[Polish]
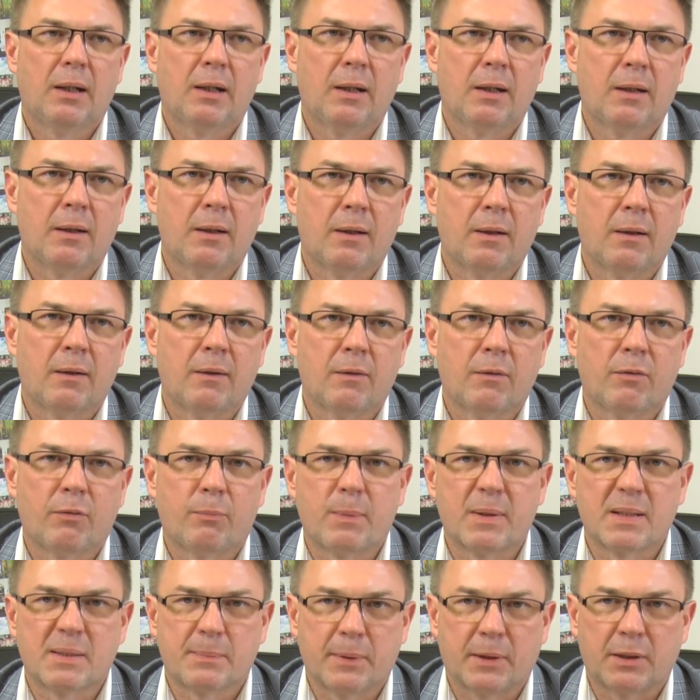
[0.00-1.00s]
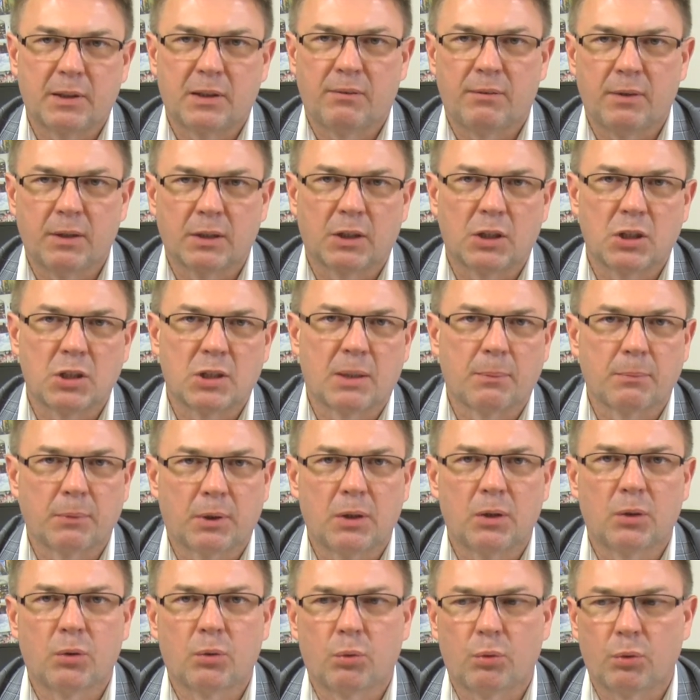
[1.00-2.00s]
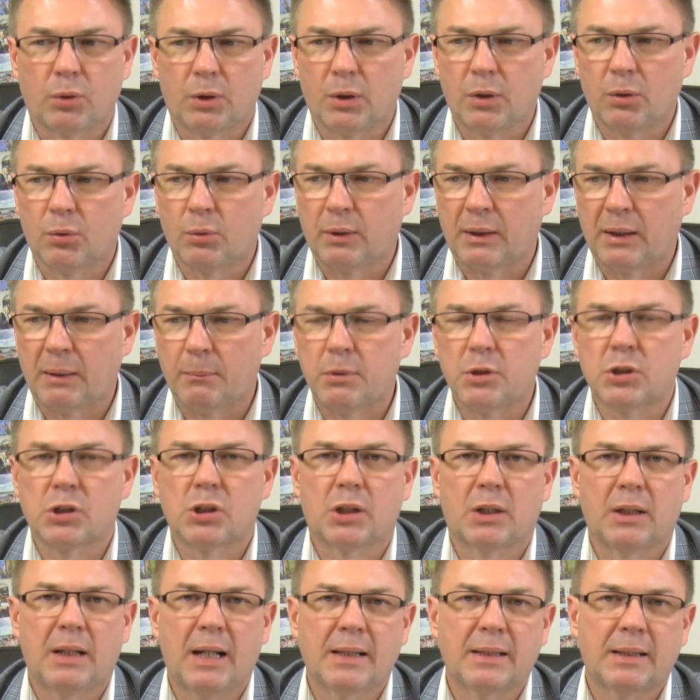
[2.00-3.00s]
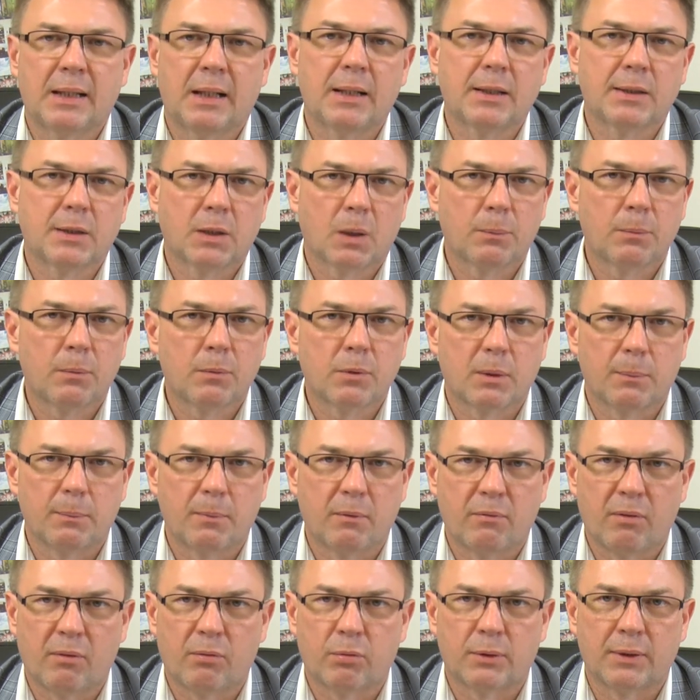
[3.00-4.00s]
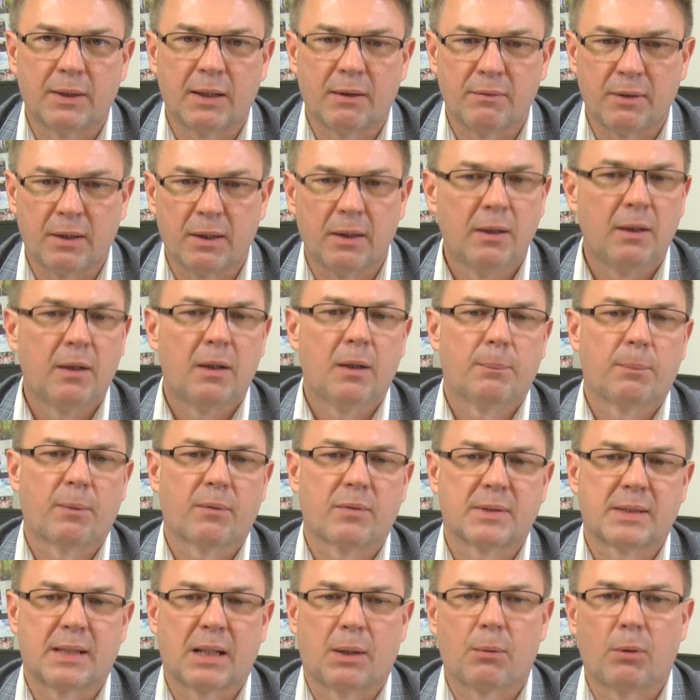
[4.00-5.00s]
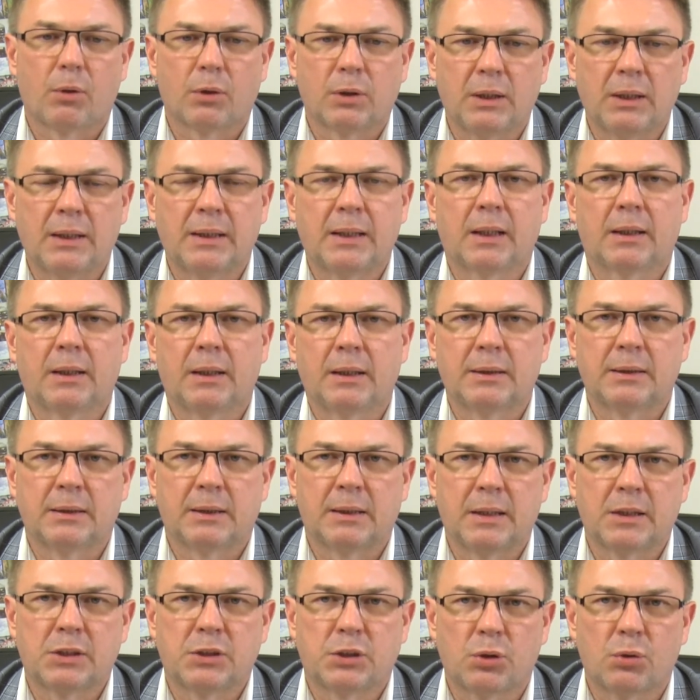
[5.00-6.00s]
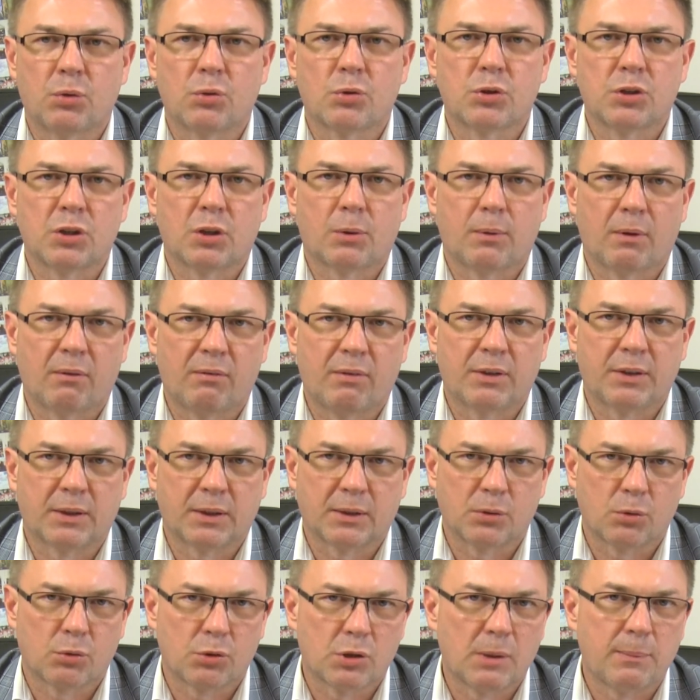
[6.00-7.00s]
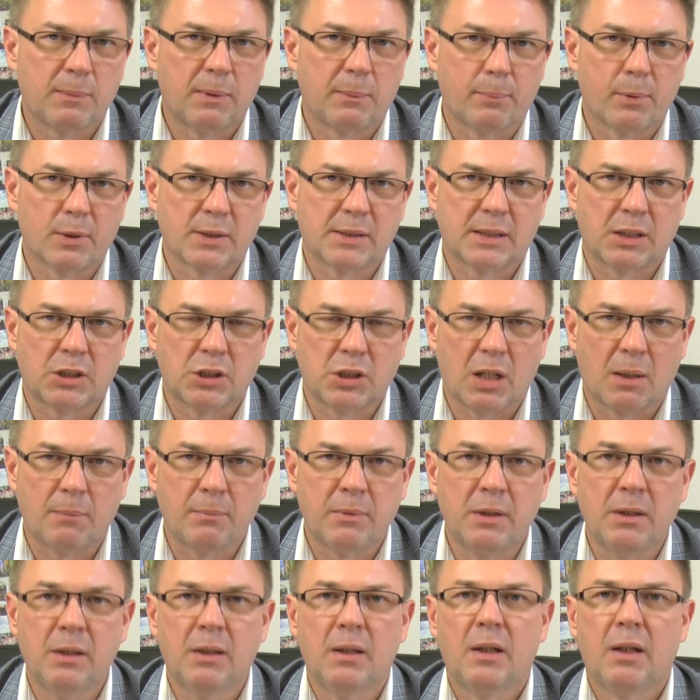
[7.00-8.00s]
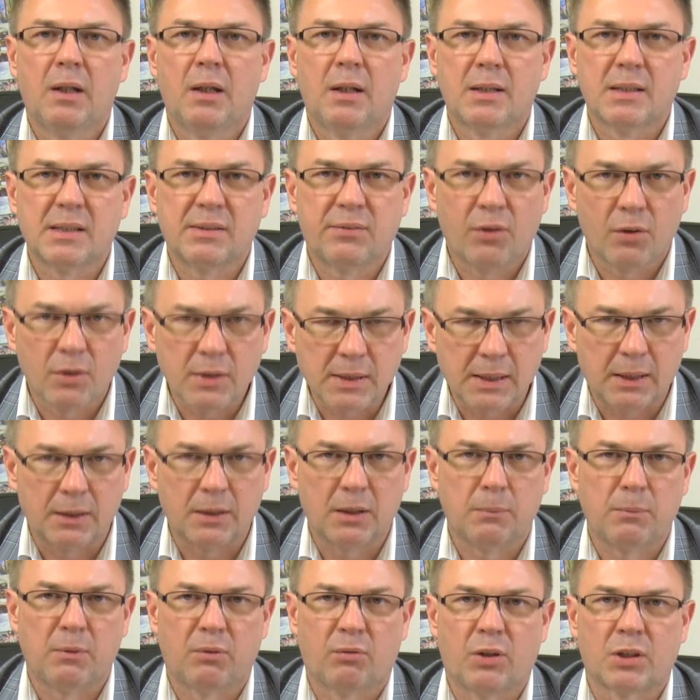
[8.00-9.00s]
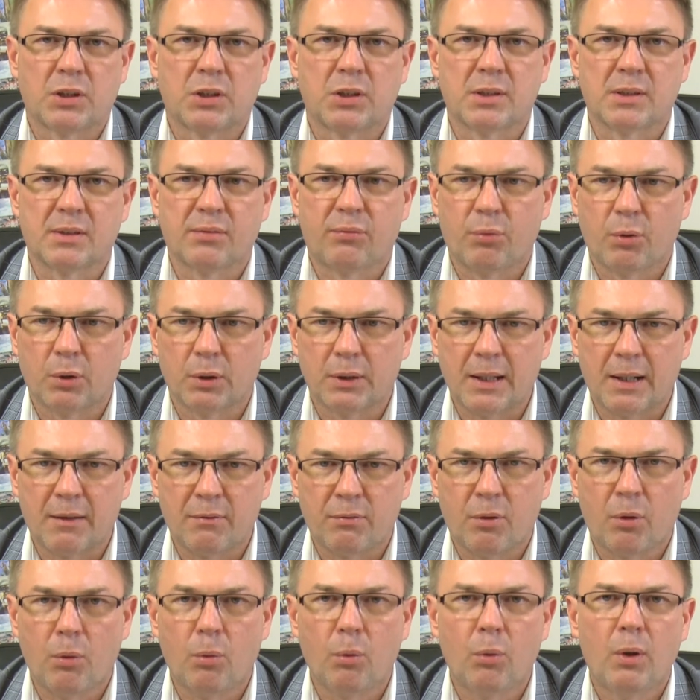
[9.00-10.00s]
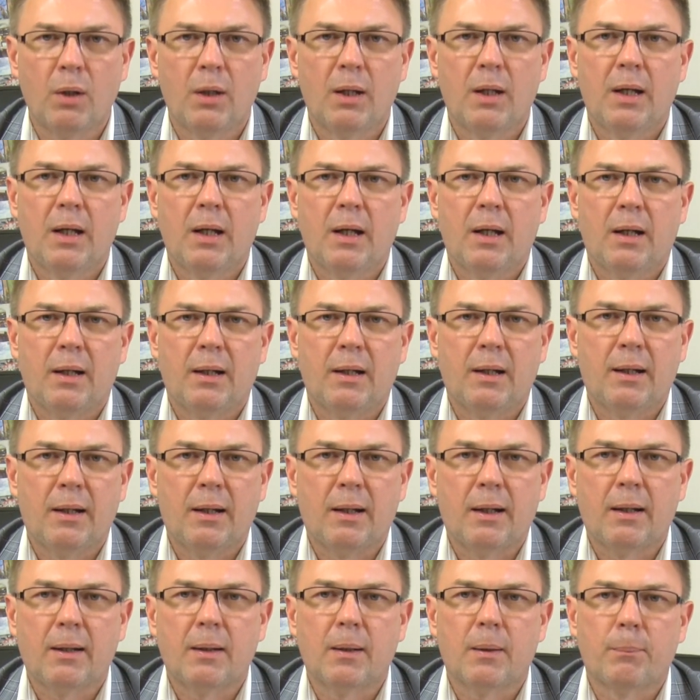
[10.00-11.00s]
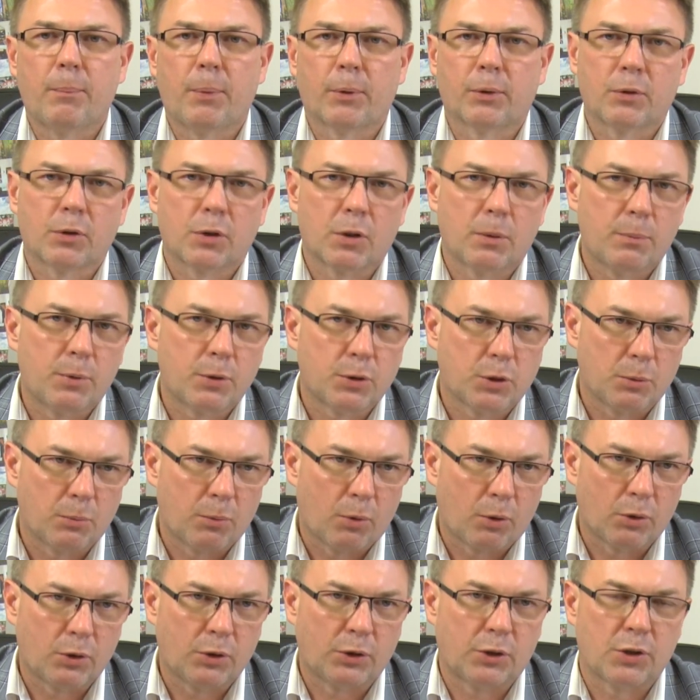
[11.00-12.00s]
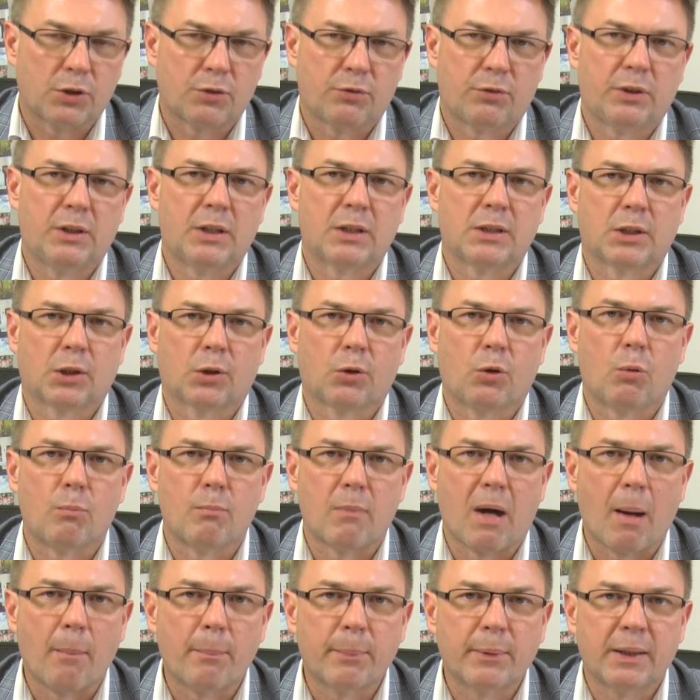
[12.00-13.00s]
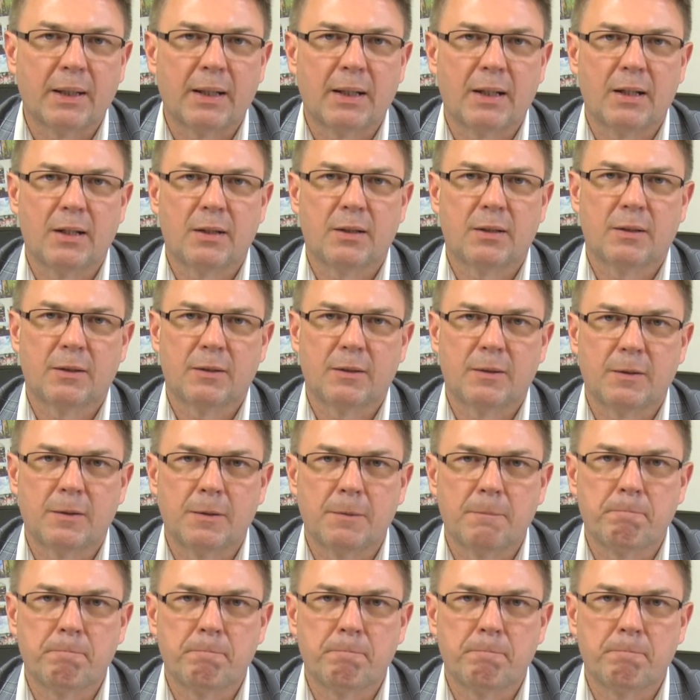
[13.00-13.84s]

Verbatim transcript: e, w perspektywie jakichś tam kilku, kilku najbliższych lat, ale chciałbym, żeby we Włodawie powstało kilka, kilkanaście różnych ławeczek z różnymi postaciami związanymi właśnie z Włodawą, e, po to, żeby się mogli też wydać taką mapkę, e,